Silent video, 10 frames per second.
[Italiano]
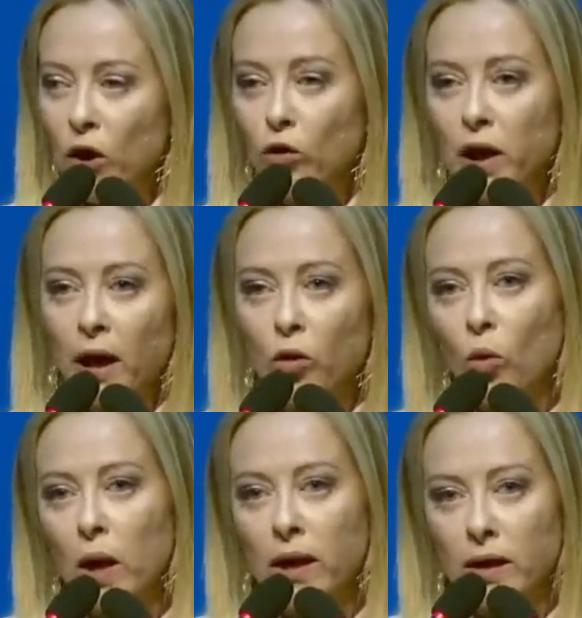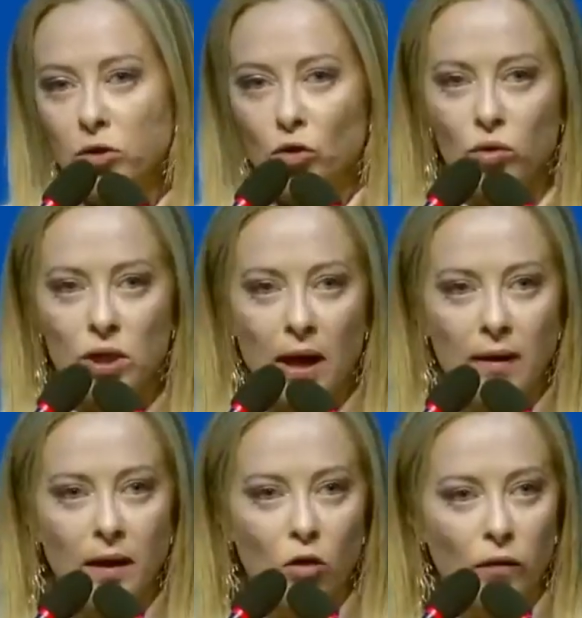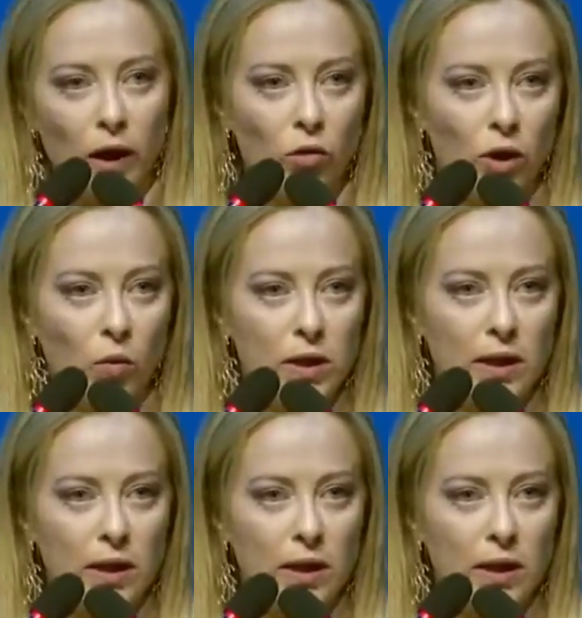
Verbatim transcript: Ve lo diranno quelli che sono stati al governo di